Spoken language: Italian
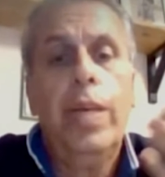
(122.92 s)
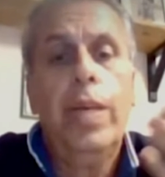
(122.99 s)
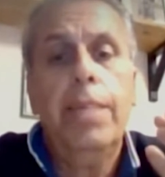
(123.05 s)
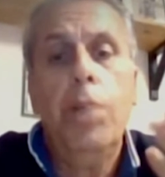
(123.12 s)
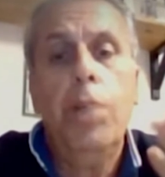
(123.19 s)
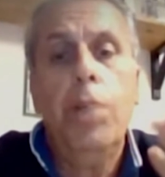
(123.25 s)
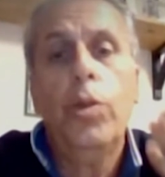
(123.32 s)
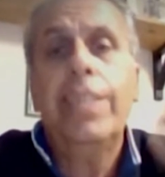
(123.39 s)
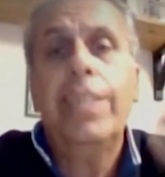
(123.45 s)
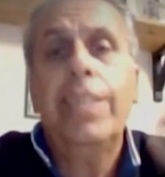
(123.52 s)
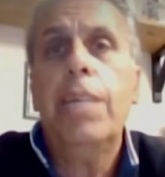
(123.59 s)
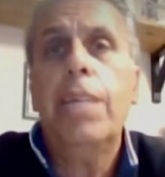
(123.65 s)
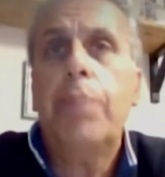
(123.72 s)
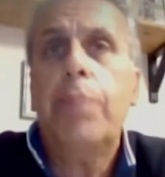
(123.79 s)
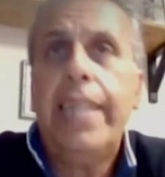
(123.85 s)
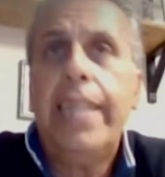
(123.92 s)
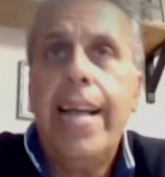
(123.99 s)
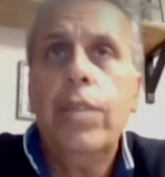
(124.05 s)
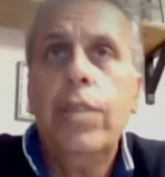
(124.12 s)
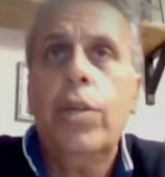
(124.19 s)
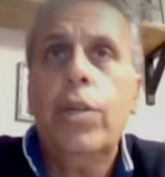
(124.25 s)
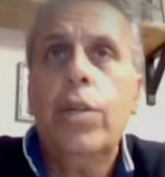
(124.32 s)
qualche modo
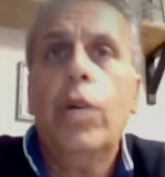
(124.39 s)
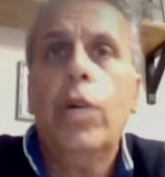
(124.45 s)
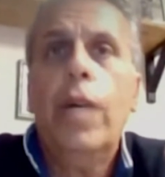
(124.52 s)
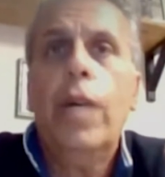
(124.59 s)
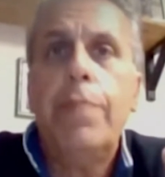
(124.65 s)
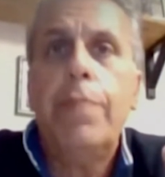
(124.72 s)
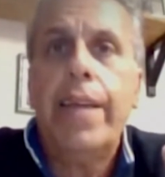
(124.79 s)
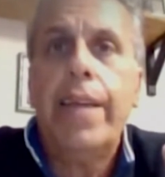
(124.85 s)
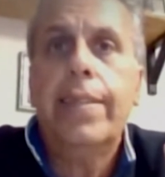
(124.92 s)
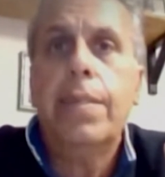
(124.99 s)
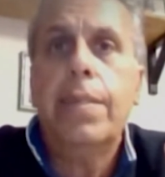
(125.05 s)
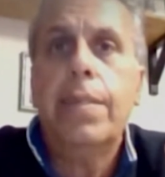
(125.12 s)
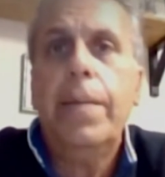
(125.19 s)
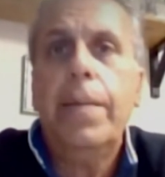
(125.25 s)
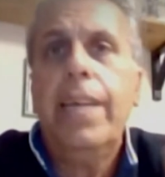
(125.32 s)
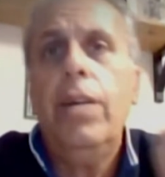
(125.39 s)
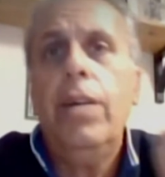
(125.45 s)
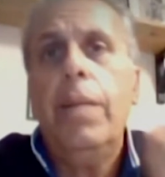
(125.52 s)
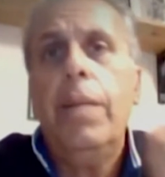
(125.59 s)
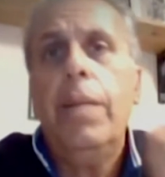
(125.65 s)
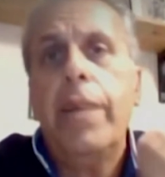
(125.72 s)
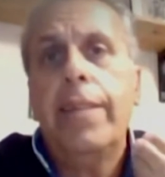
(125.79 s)
interpretando regolamenti perché i
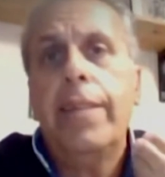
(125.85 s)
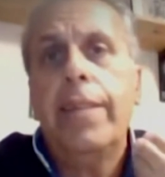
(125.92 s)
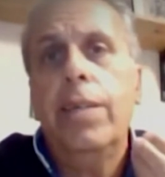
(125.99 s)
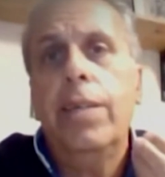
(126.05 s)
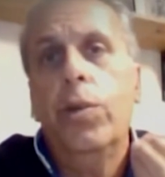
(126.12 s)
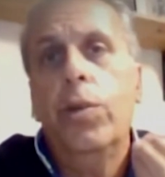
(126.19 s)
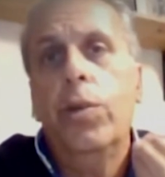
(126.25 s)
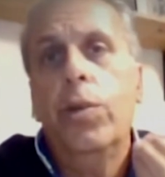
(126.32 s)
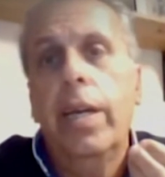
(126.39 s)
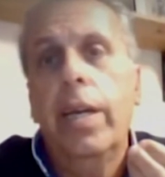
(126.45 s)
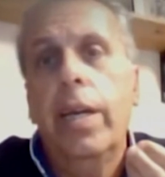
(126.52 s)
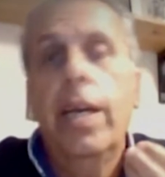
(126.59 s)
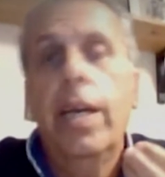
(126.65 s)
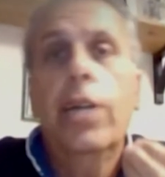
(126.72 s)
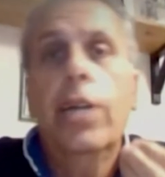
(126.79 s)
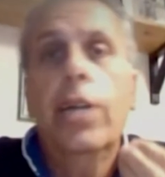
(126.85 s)
regolamenti noi